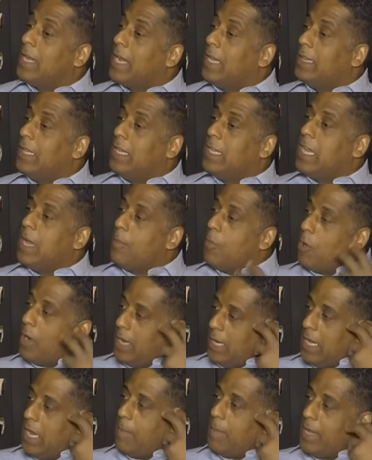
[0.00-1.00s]
que
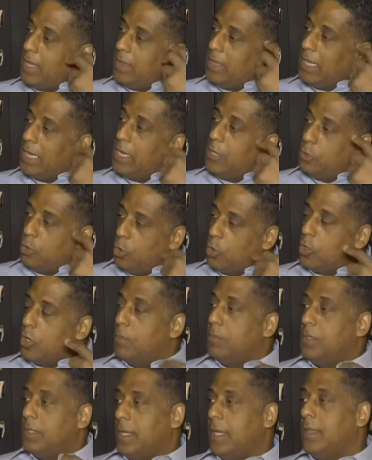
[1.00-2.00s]
teníamos en la mente, en el
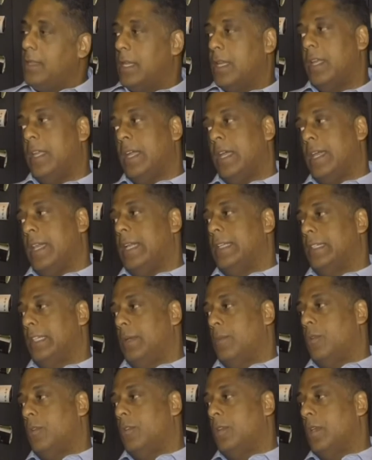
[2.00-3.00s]
subconsciente desde que
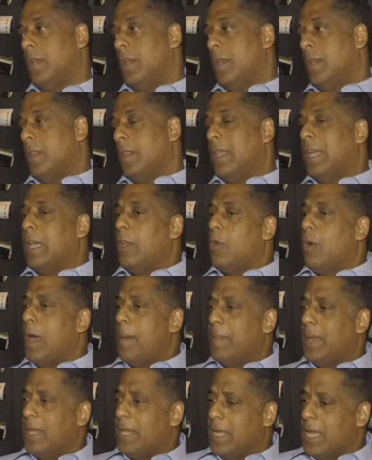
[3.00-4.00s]
nacimos, de que los
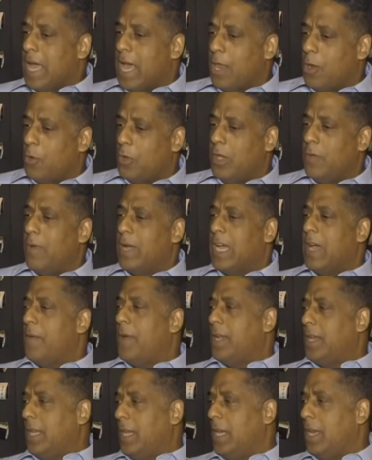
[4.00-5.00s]
americanos iban a
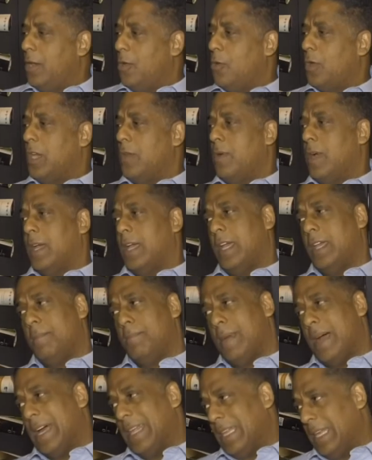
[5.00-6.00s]
venir, nos iban a
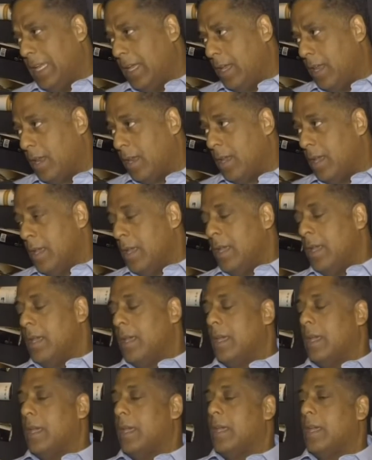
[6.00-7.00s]
invadir.
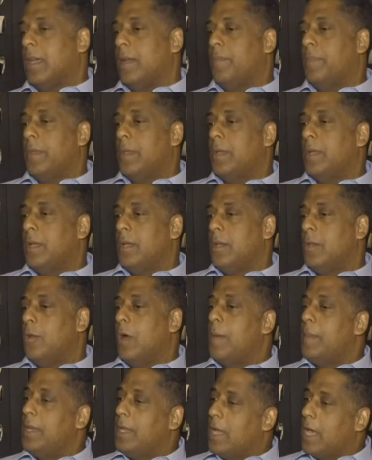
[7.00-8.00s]
Eh,
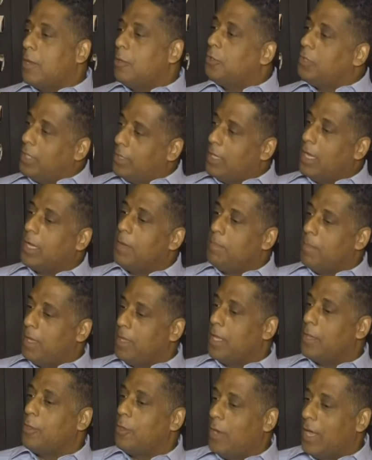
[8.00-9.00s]
los americanos sí están
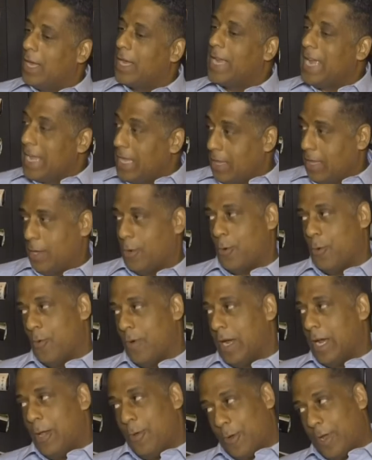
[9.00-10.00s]
invadiendo las calles de
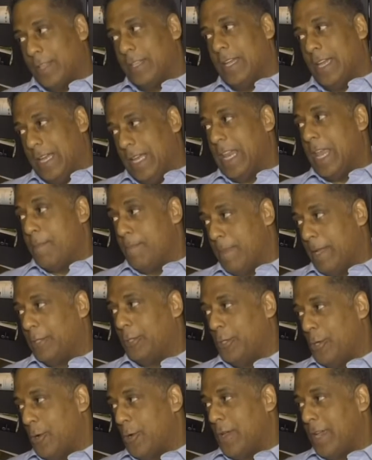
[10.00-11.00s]
Cuba. Es lo que es, la
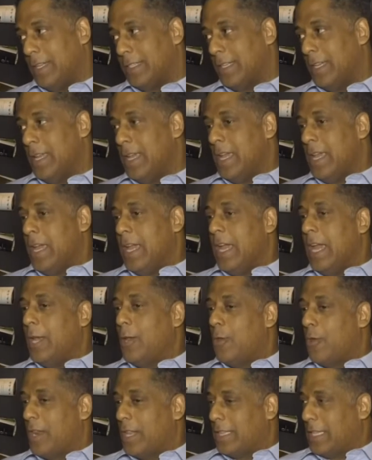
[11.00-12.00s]
invasión es
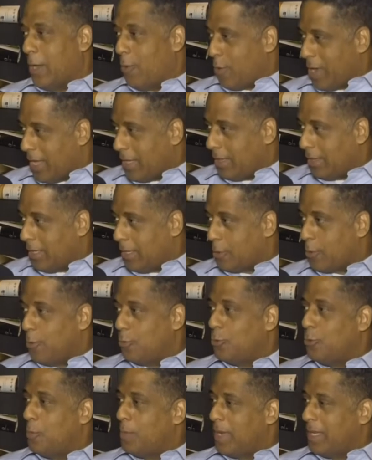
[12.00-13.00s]
en los restaurantes,
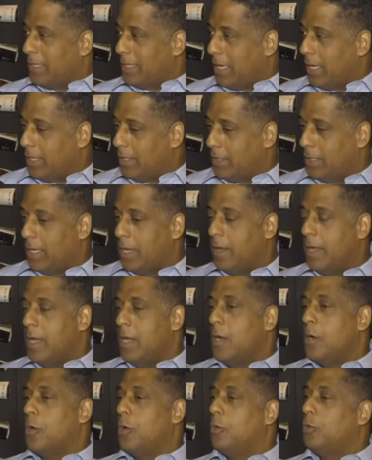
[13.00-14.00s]
con su presencia,
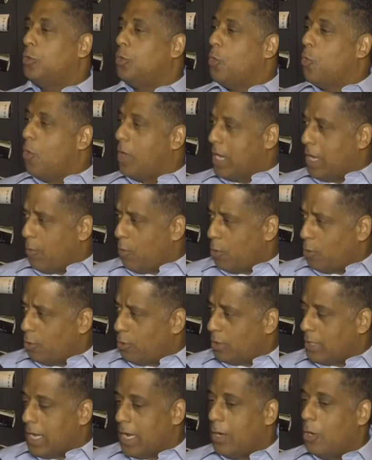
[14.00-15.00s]
con su buena
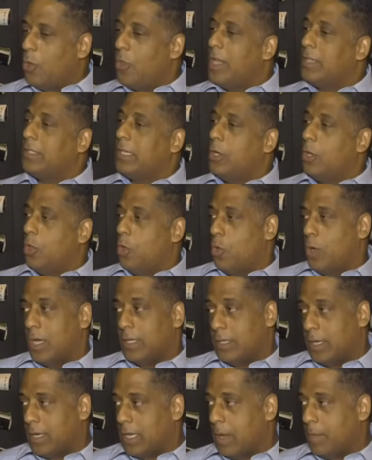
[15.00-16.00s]
voluntad, los deseos de un
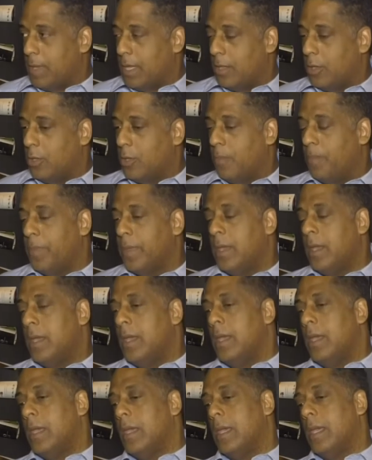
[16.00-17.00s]
acercamiento.
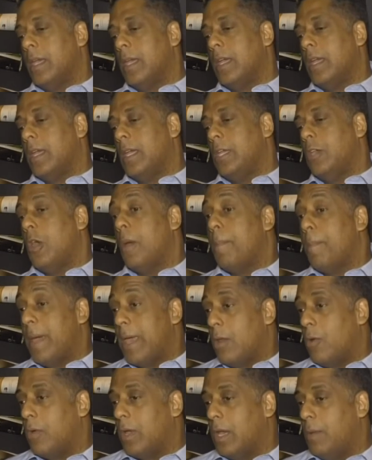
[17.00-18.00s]
Eh, y yo
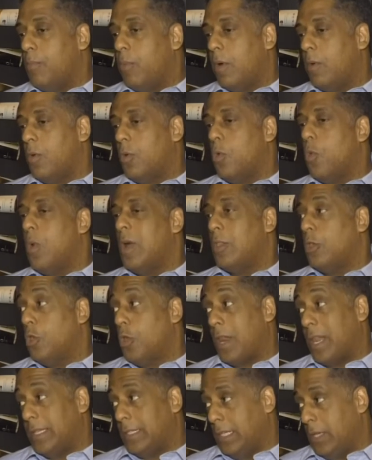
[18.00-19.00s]
espero que el pueblo cubano
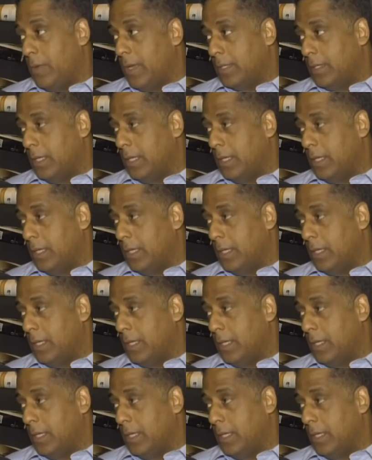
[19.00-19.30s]
lo reciba